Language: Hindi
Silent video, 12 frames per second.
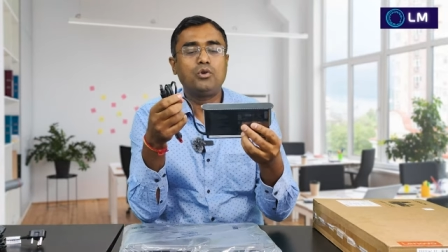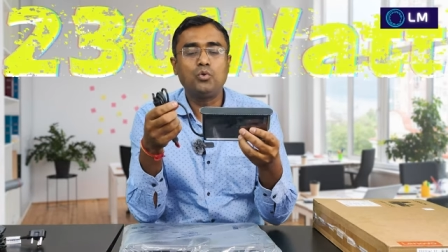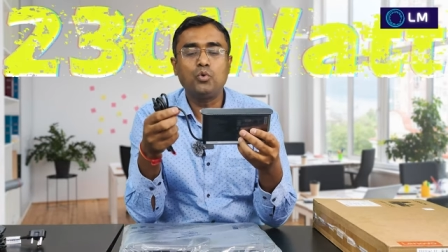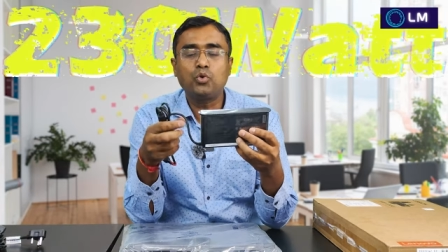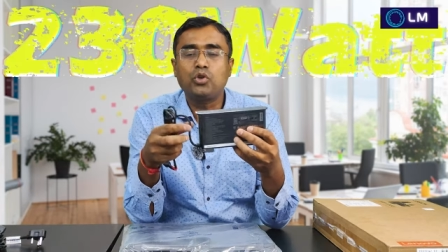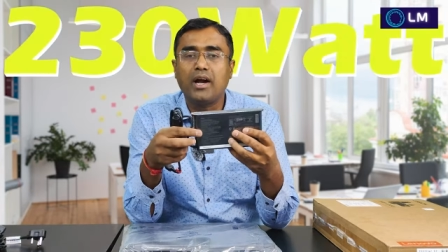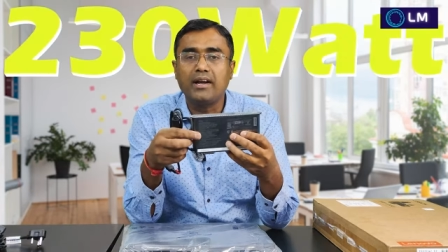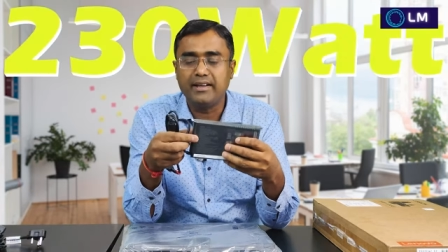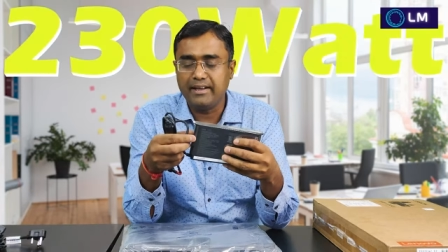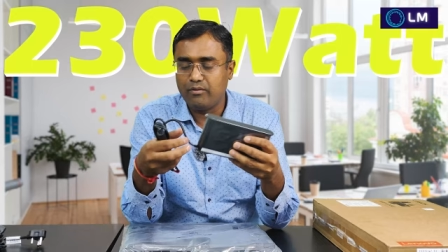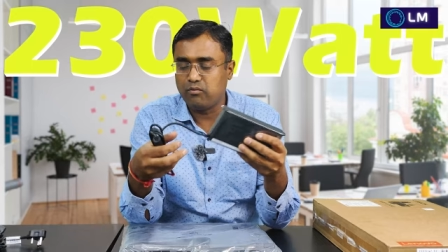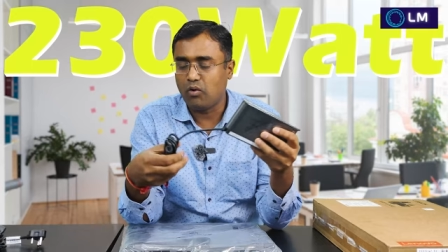
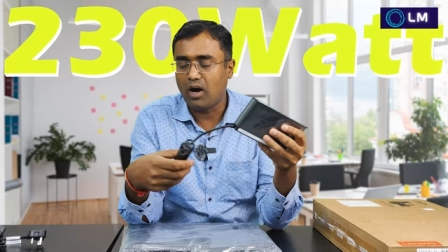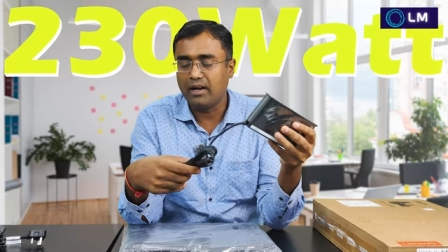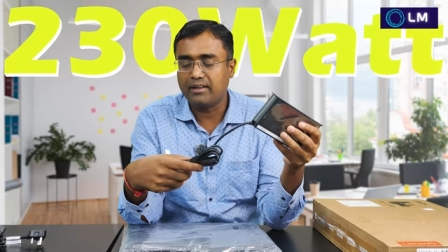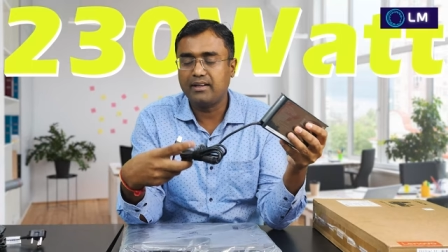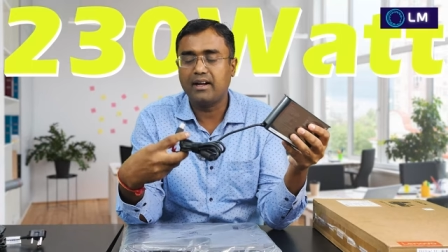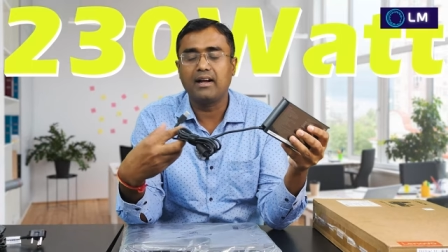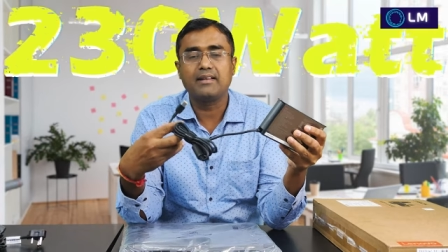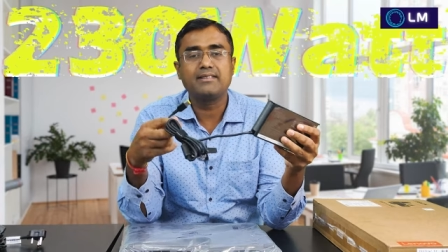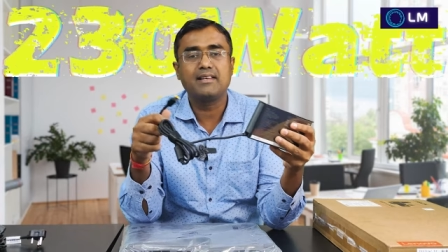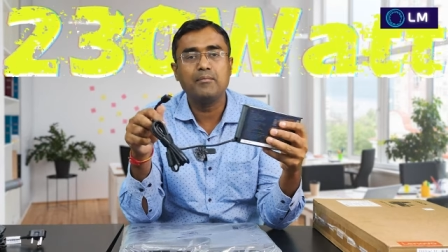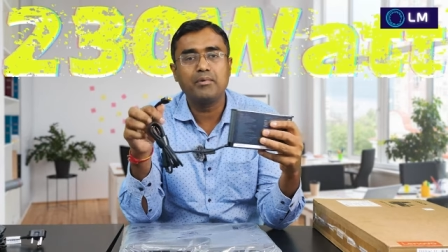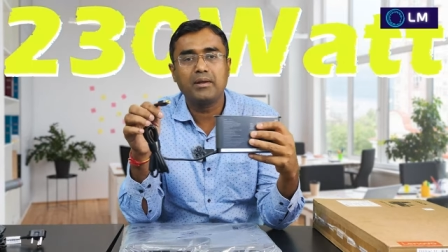230 वाट का
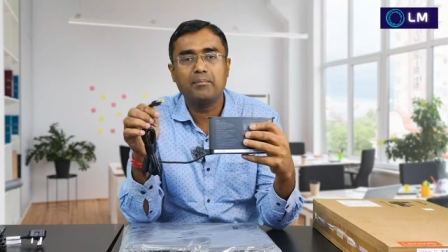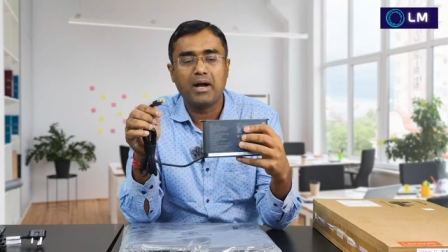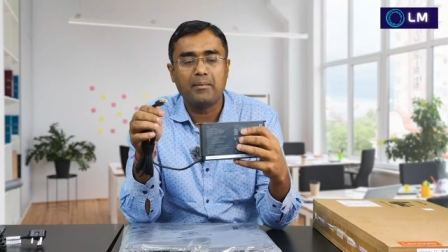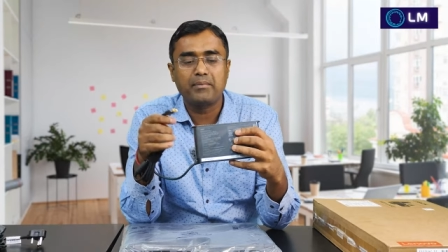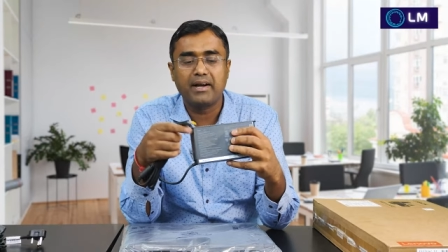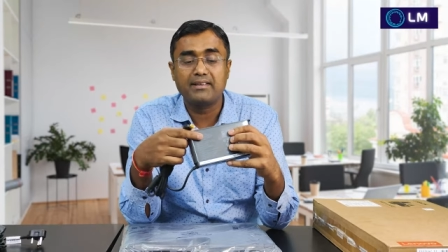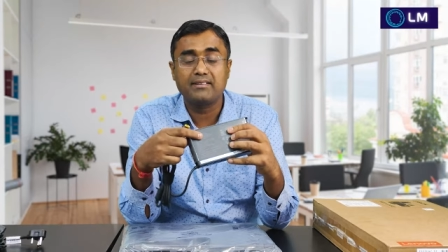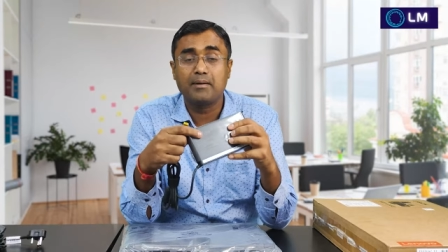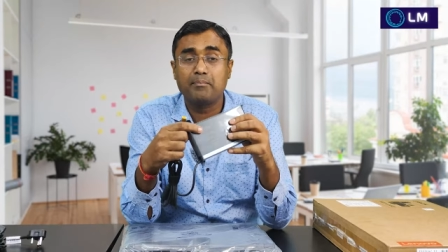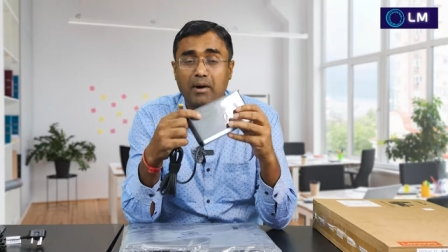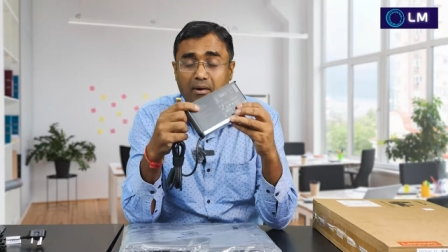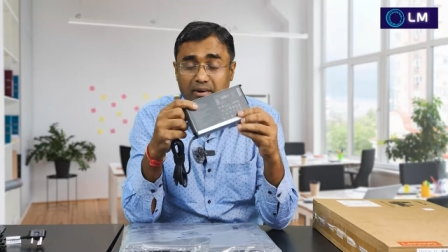स्लिम टिप आपका इसका
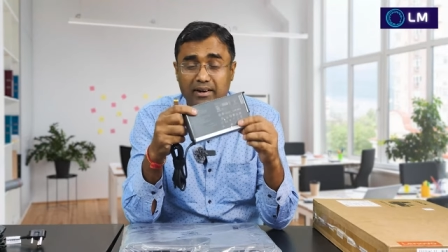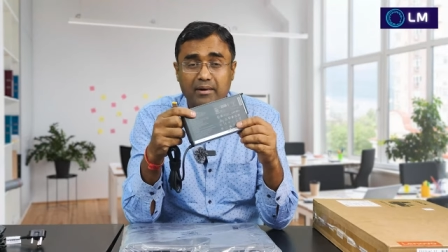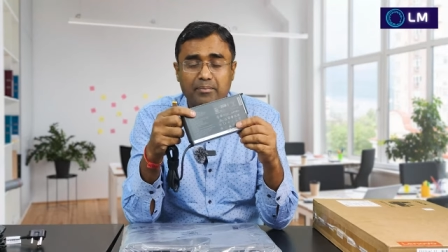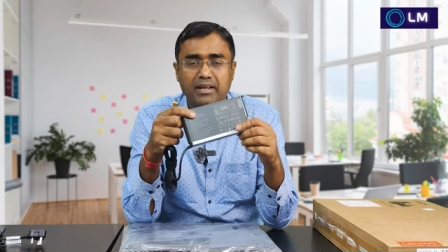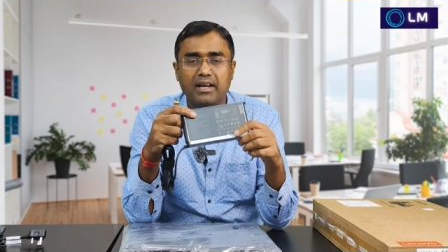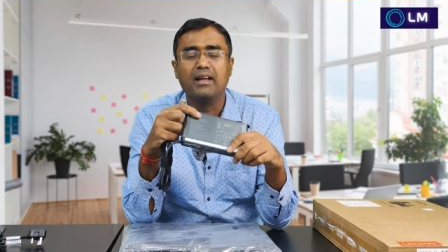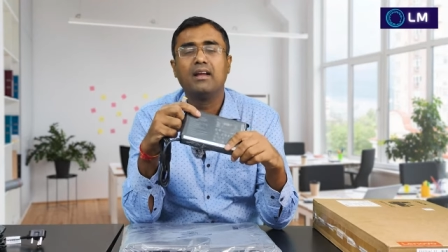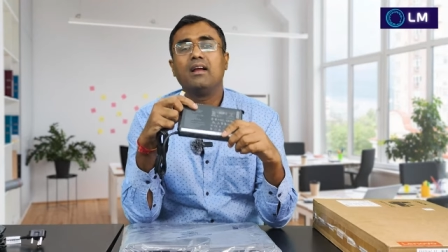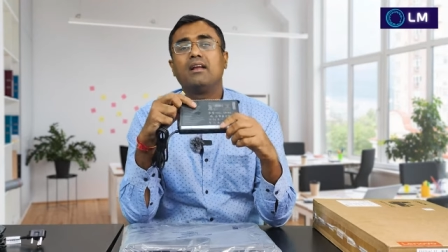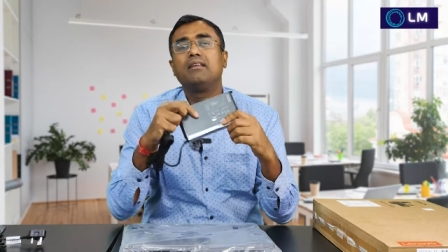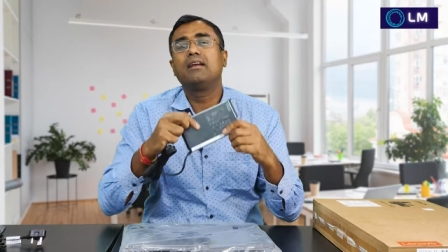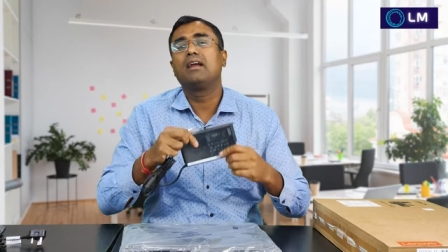पावर एडेप्टर है
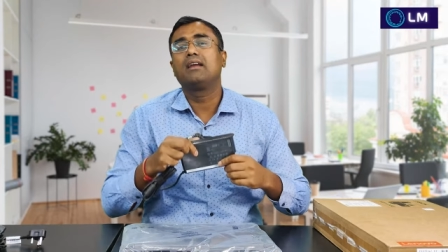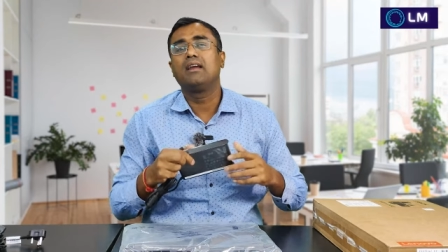देखिए